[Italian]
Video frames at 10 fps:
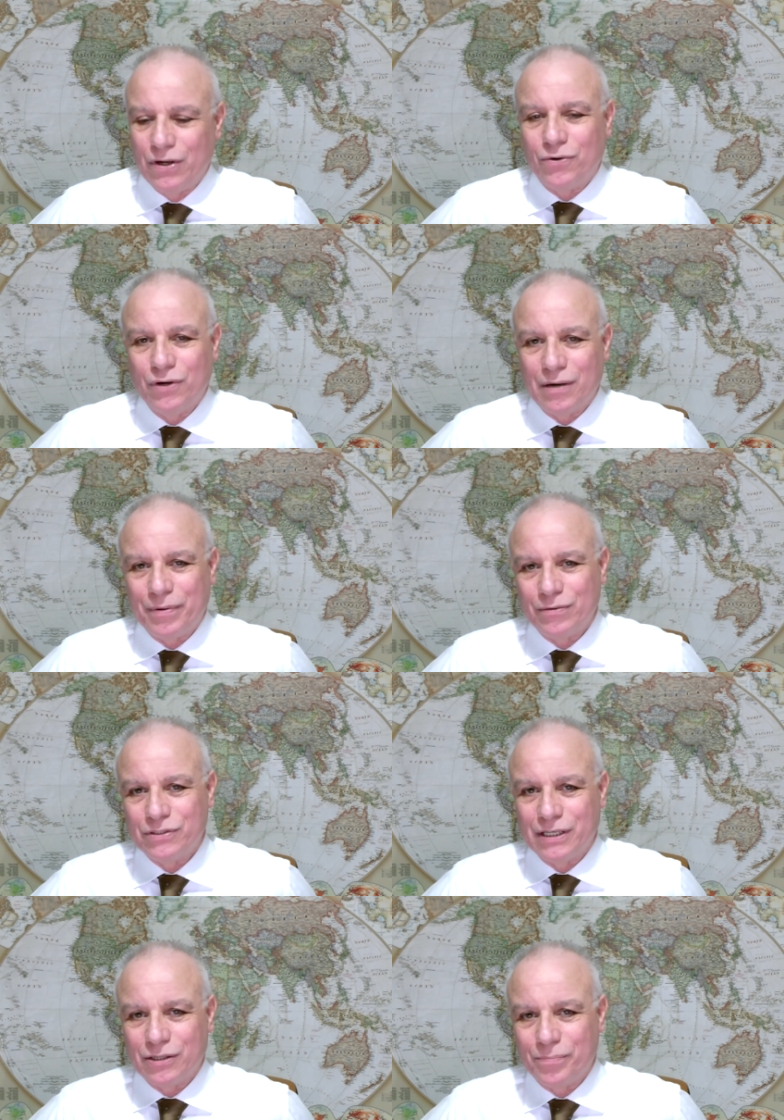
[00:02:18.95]
ancora per un
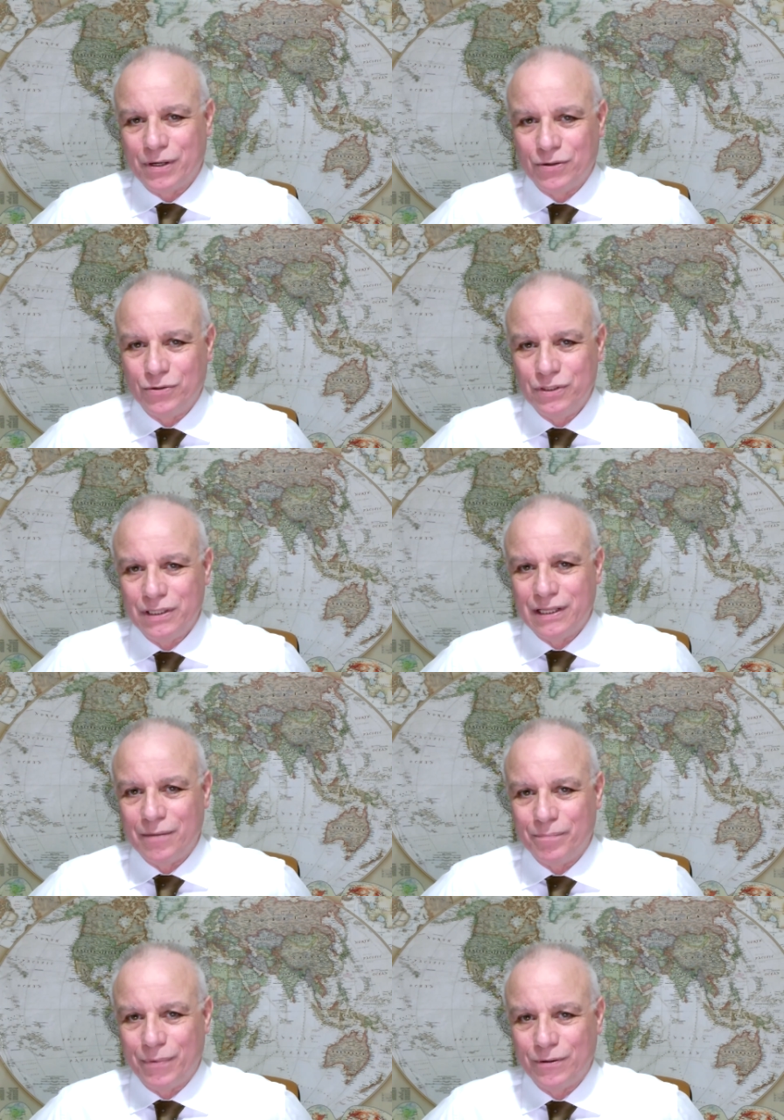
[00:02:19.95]
certo periodo di
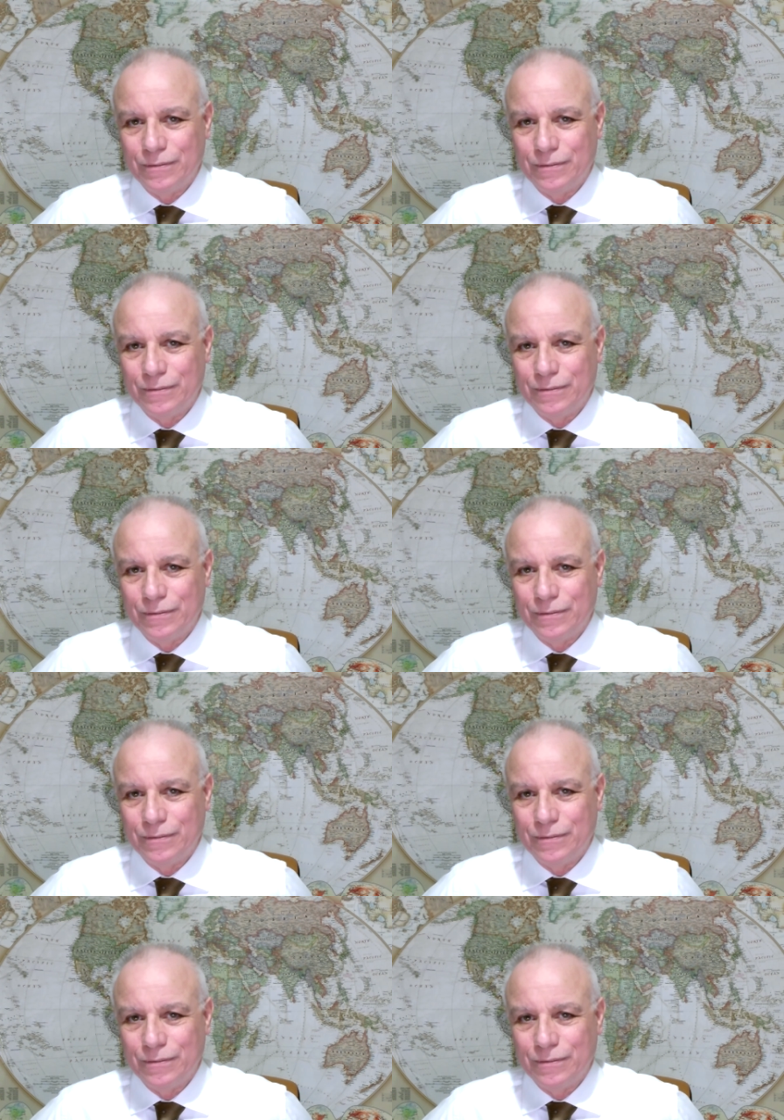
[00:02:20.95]
tempo?